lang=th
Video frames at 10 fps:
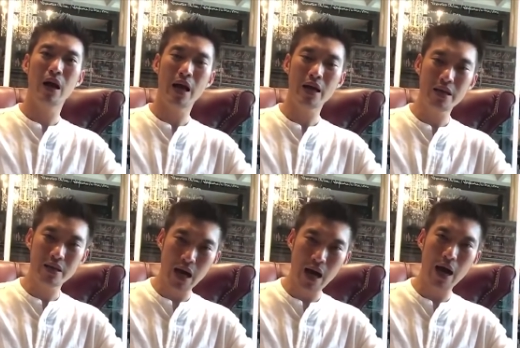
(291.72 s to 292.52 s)
ให้
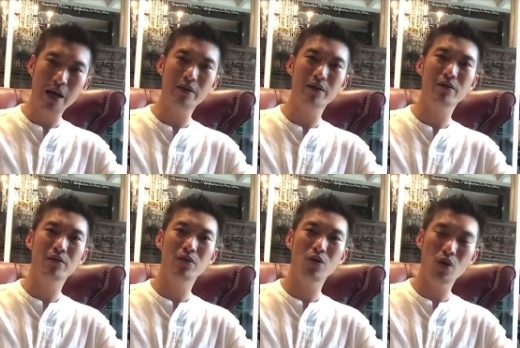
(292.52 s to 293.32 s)
การ
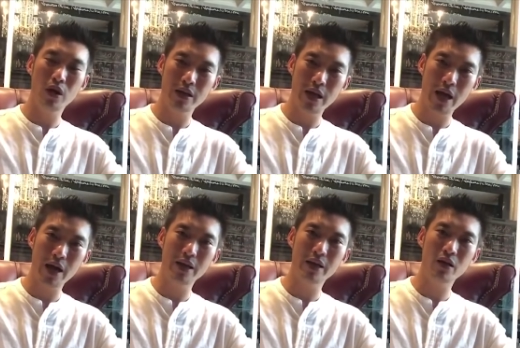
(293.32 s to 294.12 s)
ลงคะแนน
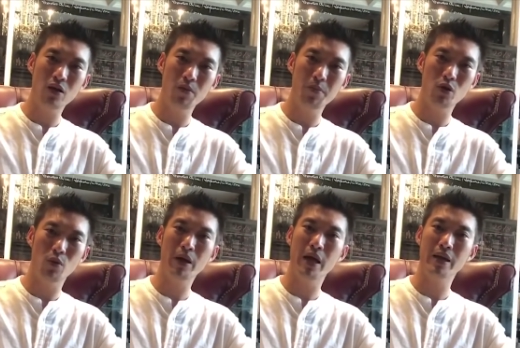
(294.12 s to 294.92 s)
ในนครปฐ
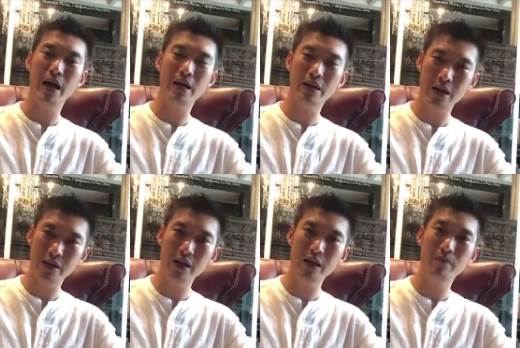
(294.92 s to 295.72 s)
มเขต5ครั้ง
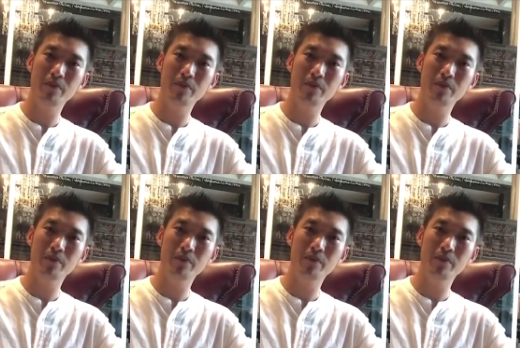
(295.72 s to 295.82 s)
นี้